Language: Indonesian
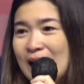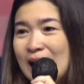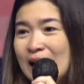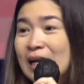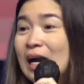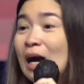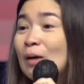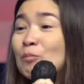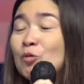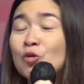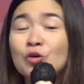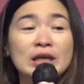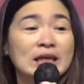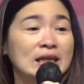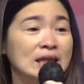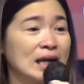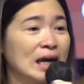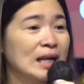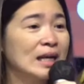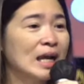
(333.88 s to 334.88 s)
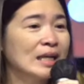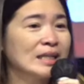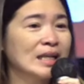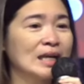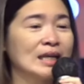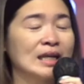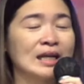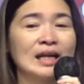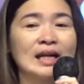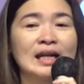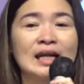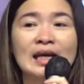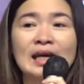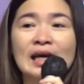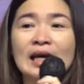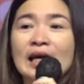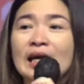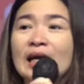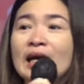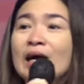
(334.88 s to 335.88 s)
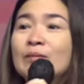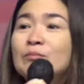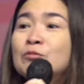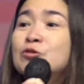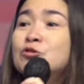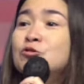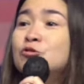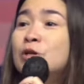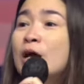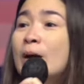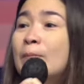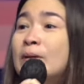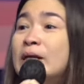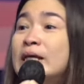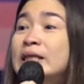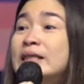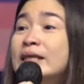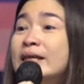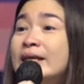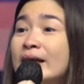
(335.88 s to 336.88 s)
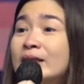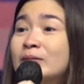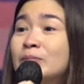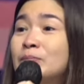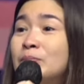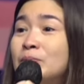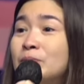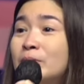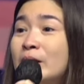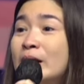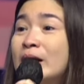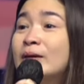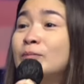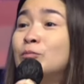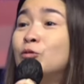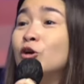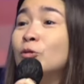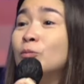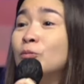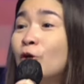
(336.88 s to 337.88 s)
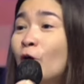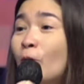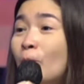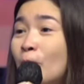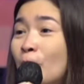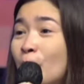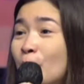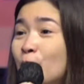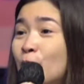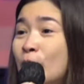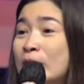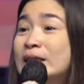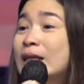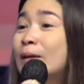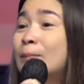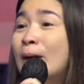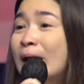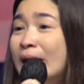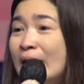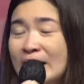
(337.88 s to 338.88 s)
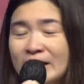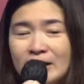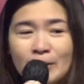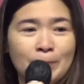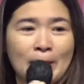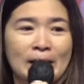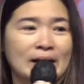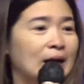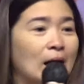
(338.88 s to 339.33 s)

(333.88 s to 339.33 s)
Gak mungkin kan nanyain, kamu sudah beli tiket berlibur belum buat lebaran depan?